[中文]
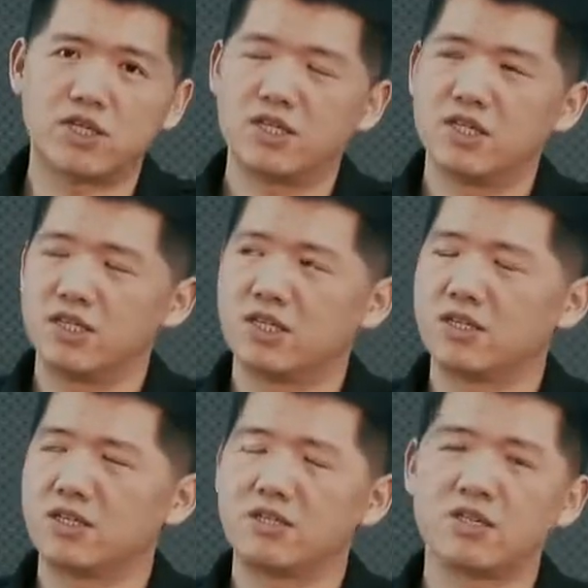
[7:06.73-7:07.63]
国的，
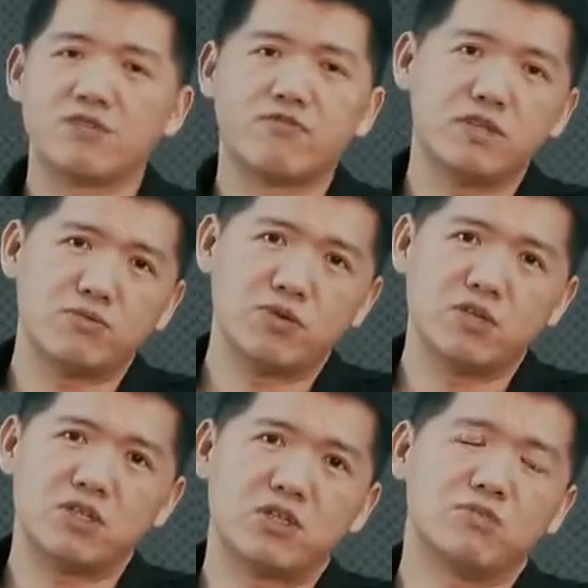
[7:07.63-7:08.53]
呃，这个
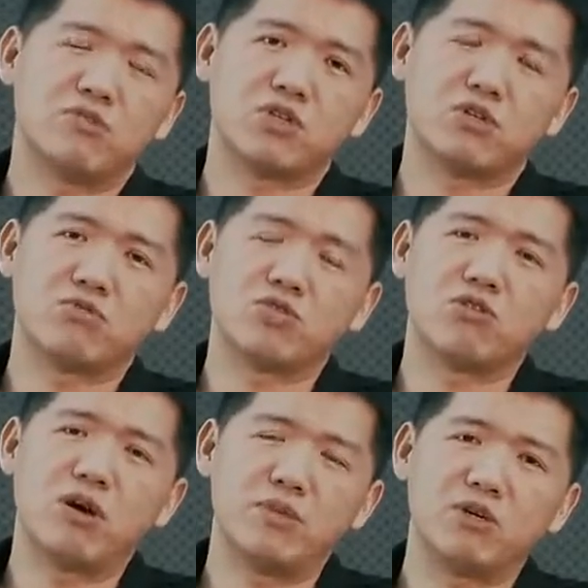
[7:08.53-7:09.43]
Facebook 起步是五
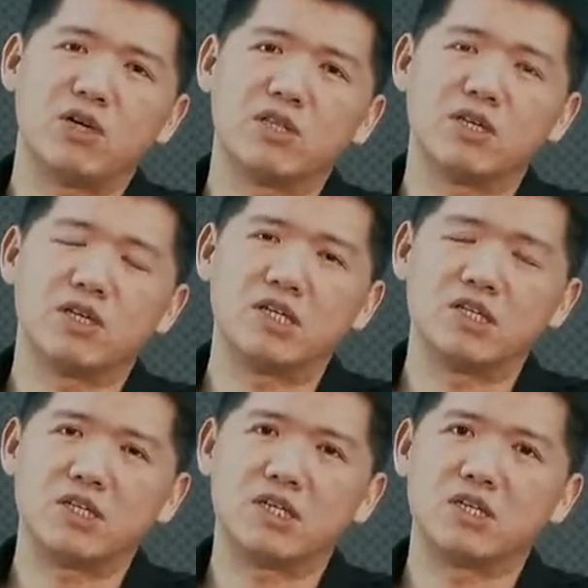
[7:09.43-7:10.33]
十万美元的
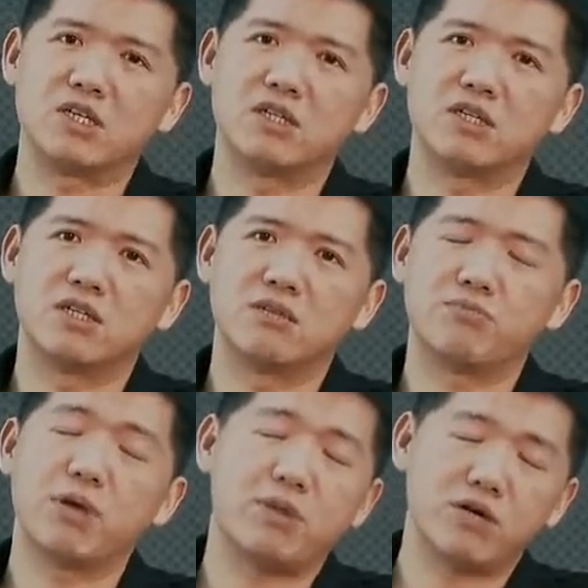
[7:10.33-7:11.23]
这个
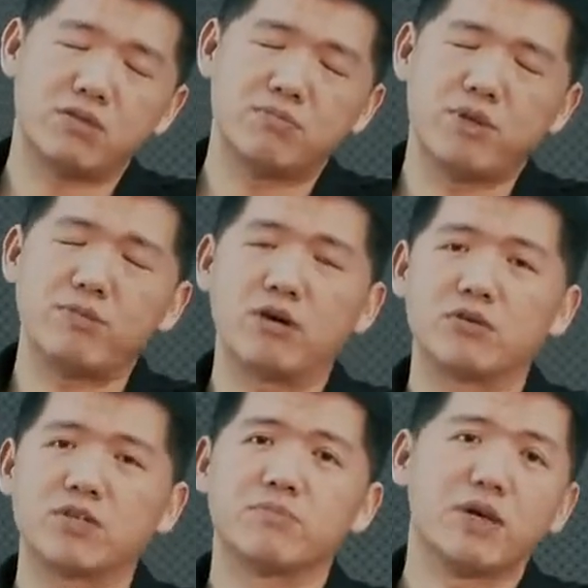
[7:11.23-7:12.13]
贝宝贝宝
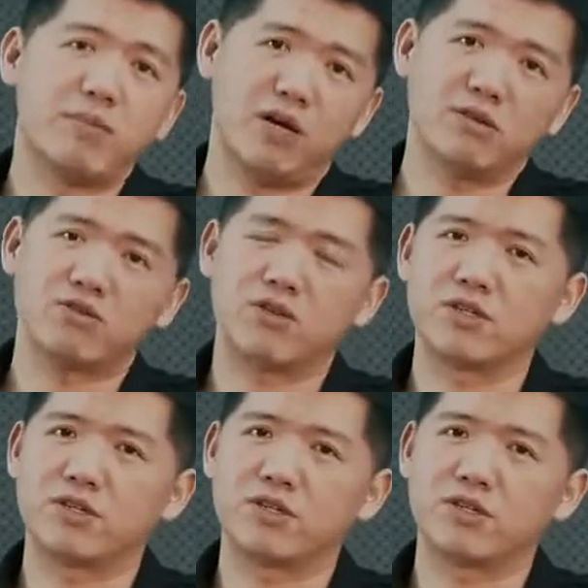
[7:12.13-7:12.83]
公司 PayPal 的